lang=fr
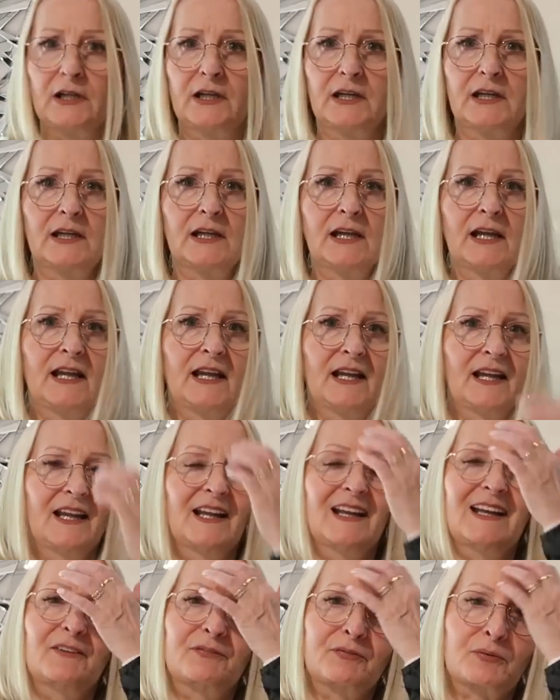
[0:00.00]
les,
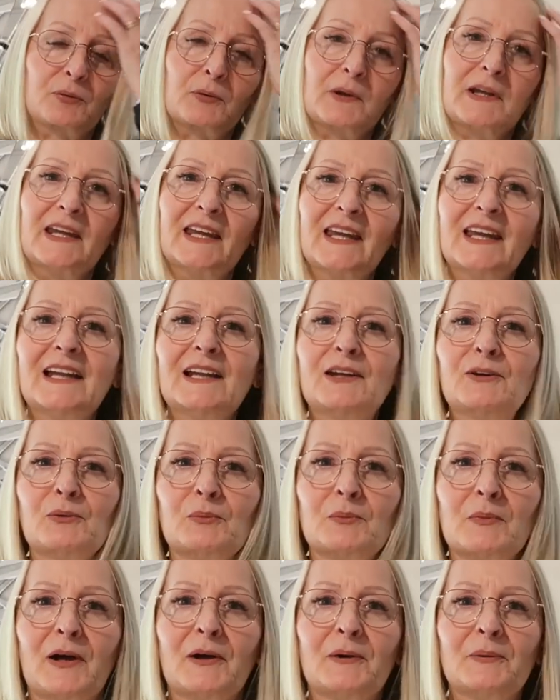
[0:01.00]
les, fruits et
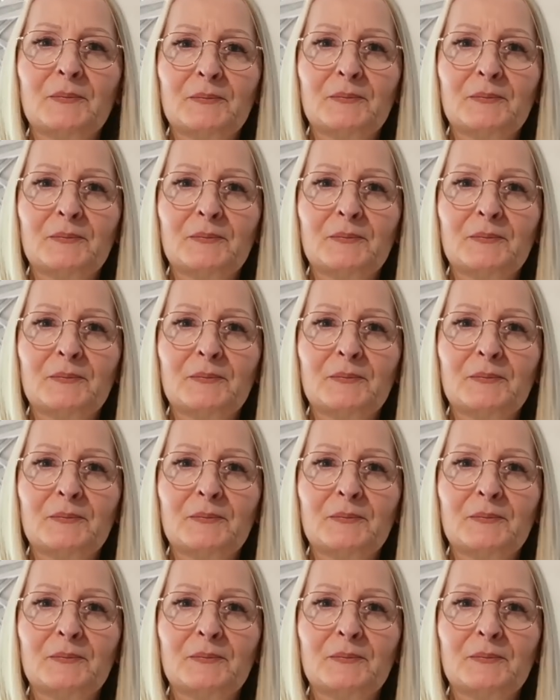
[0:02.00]
légumes.